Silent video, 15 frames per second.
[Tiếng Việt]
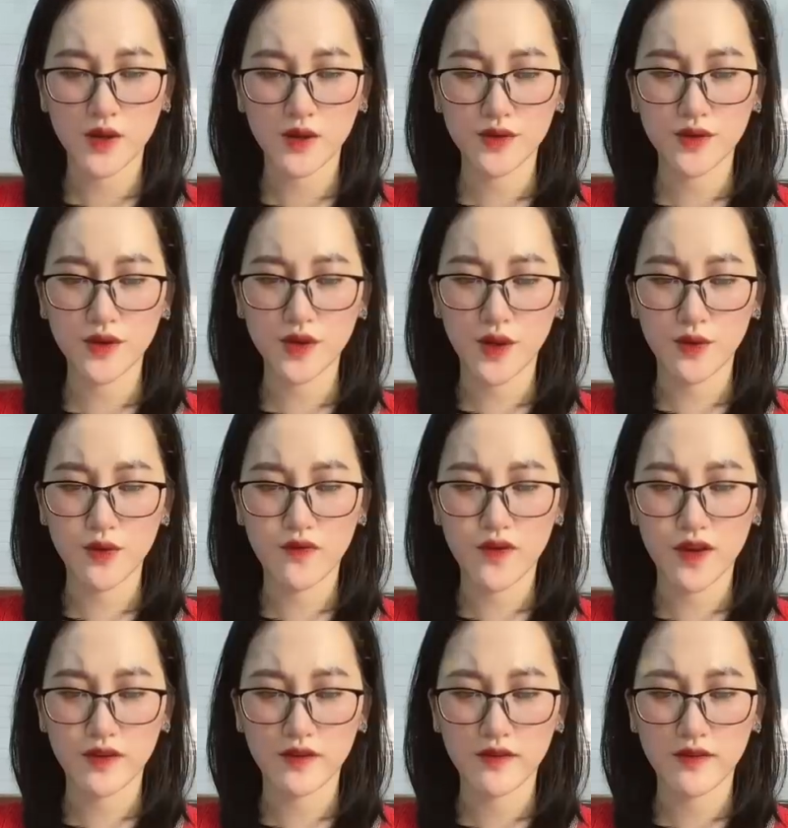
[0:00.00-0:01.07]
Nhưng nếu như
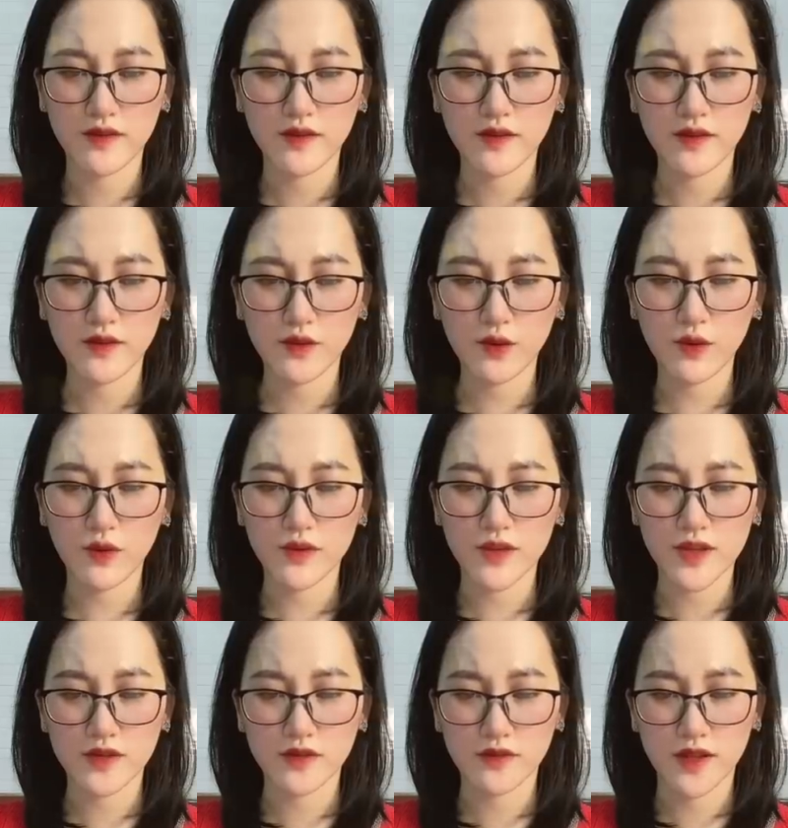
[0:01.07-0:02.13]
vậy Cô có
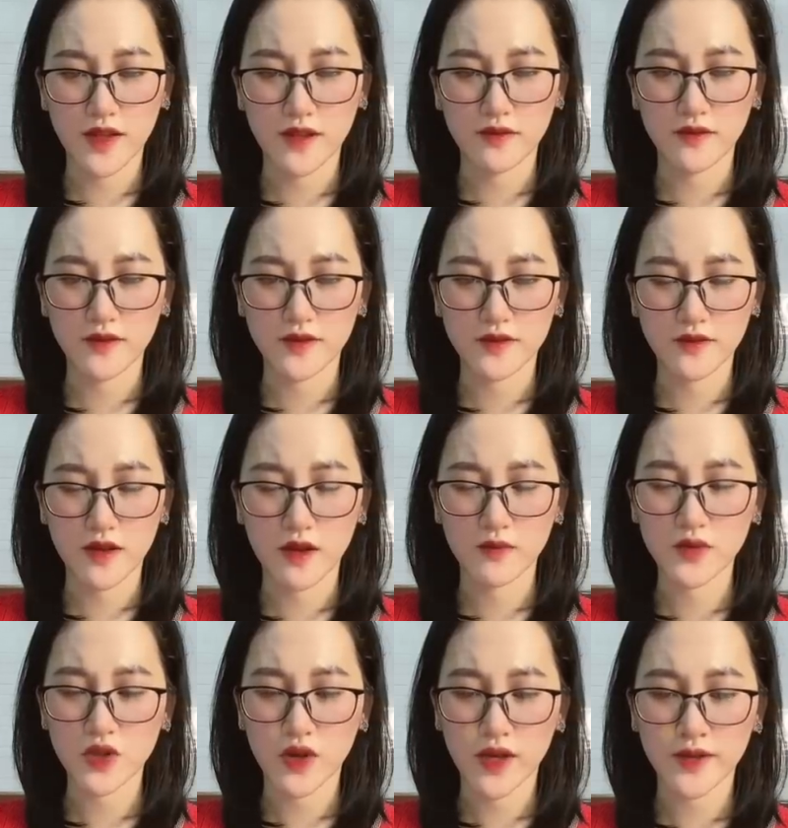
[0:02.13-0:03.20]
thể trở thành người sưởi ấm
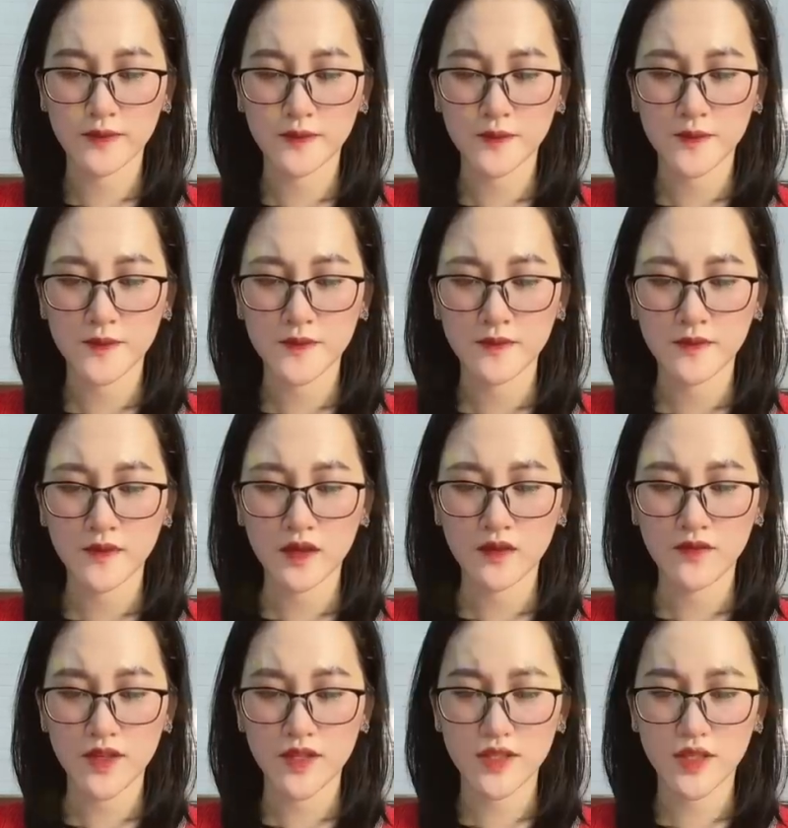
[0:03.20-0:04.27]
cho anh
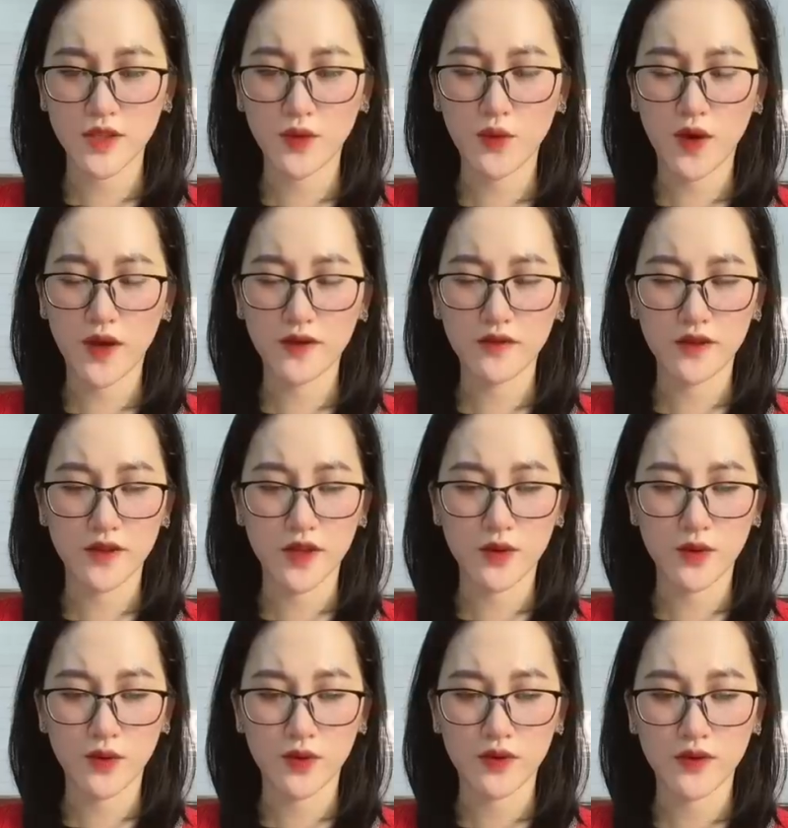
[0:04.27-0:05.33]
Vị trí của hai người thay
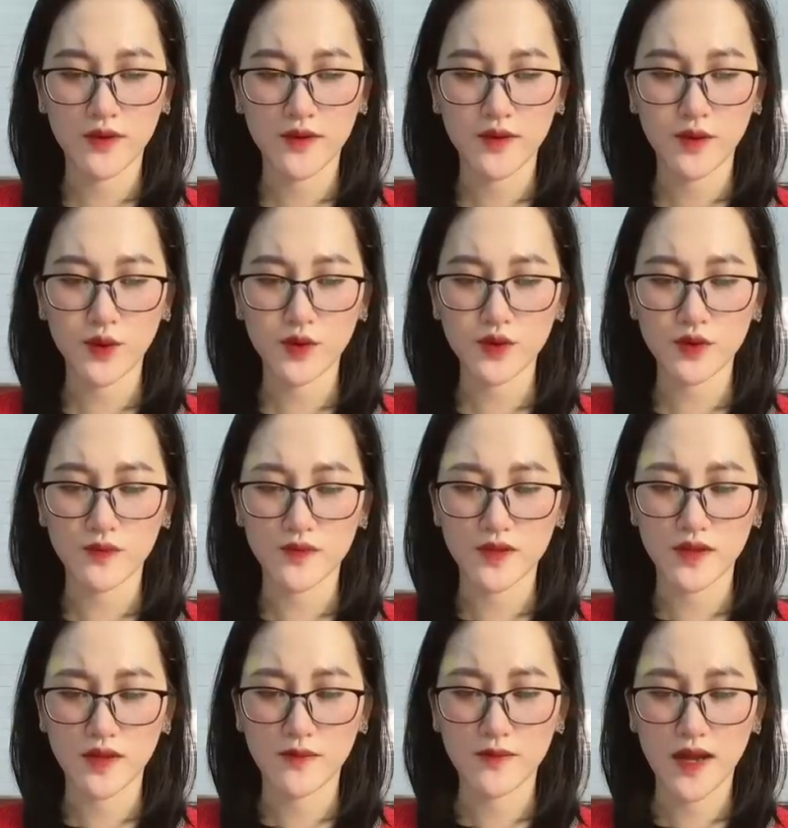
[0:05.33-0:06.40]
đổi Cô dùng
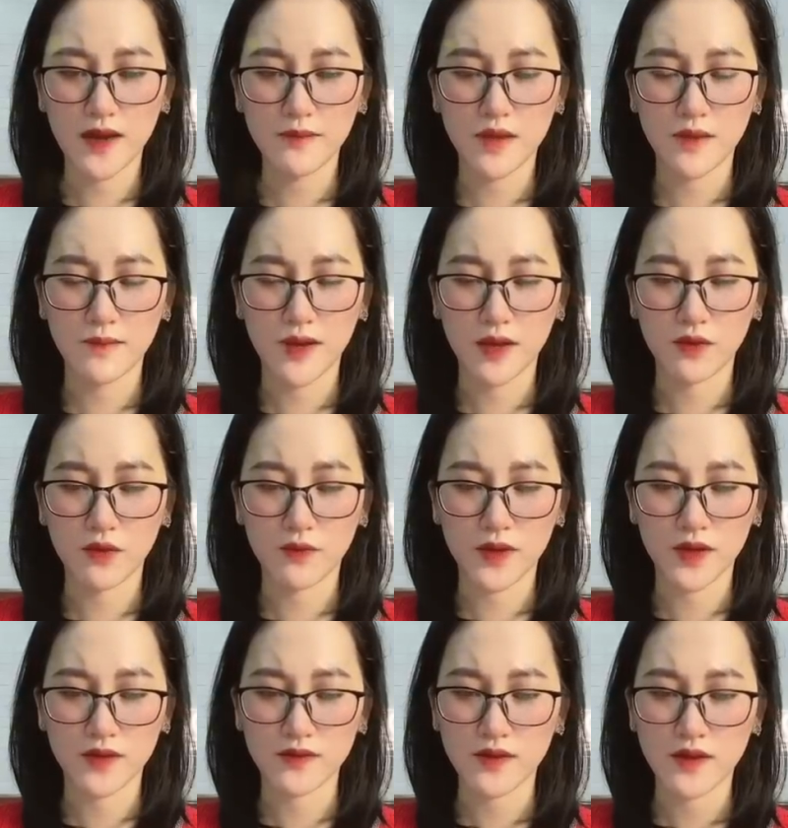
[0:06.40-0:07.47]
sự ấm áp mềm mại của
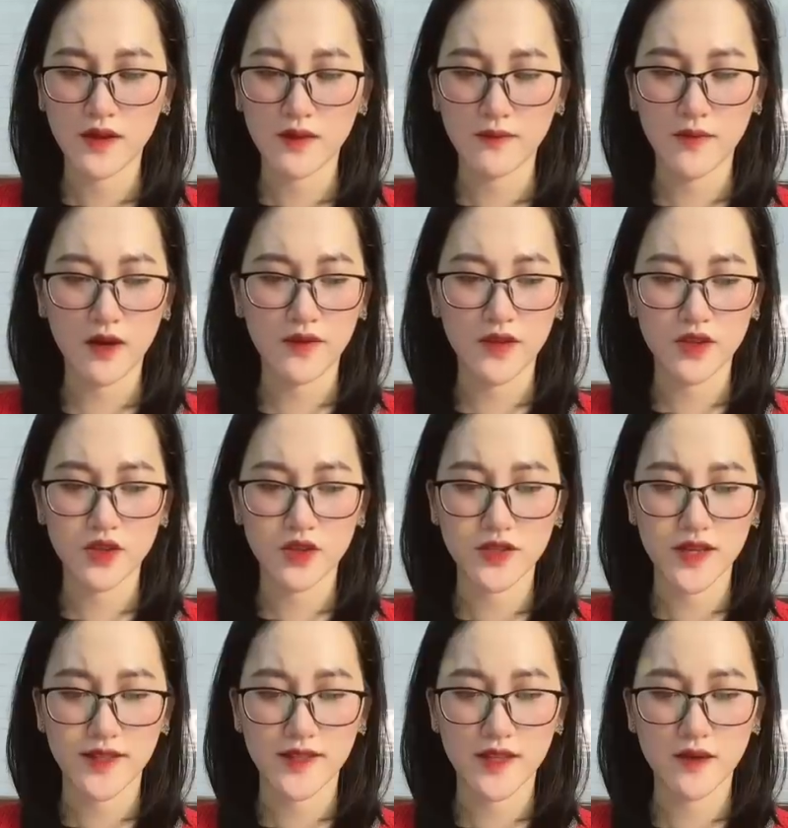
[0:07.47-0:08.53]
mình Bảo vệ cho
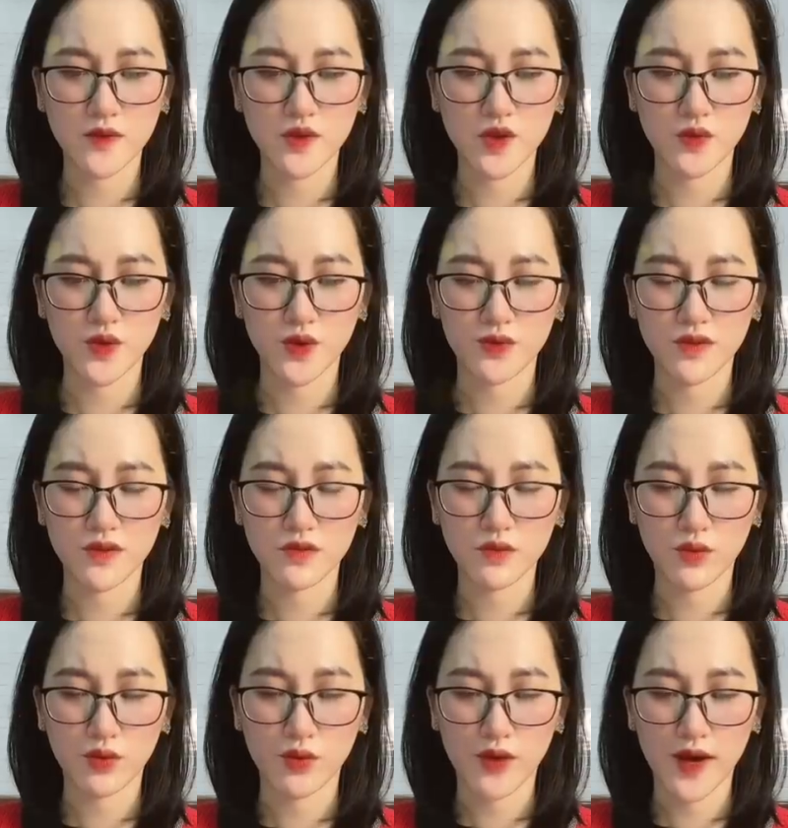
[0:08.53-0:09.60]
trái tim chịu nhiều thương
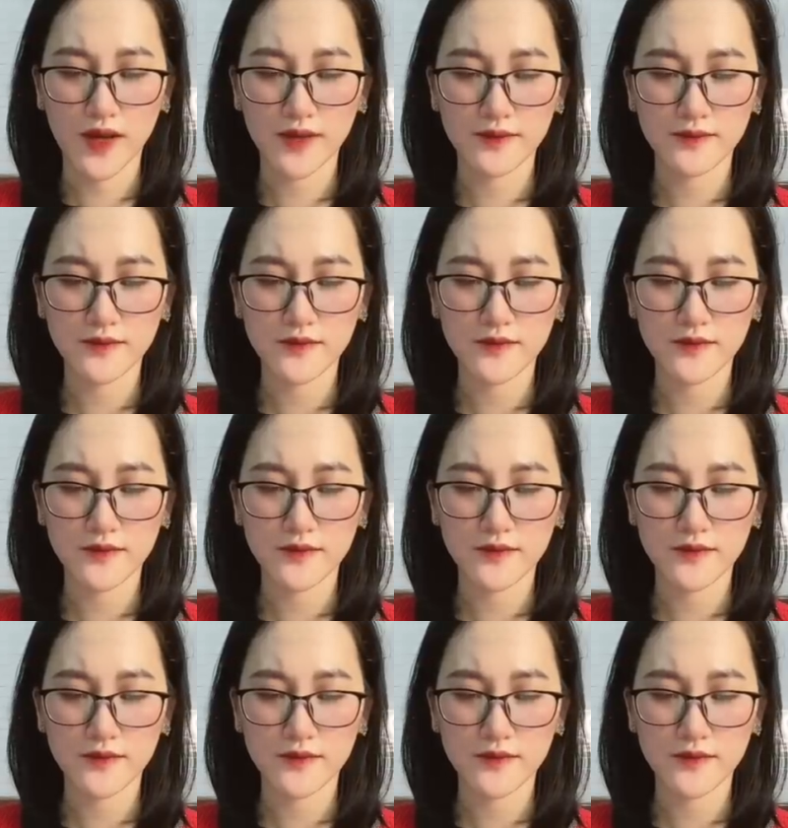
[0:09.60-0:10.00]
tổn của anh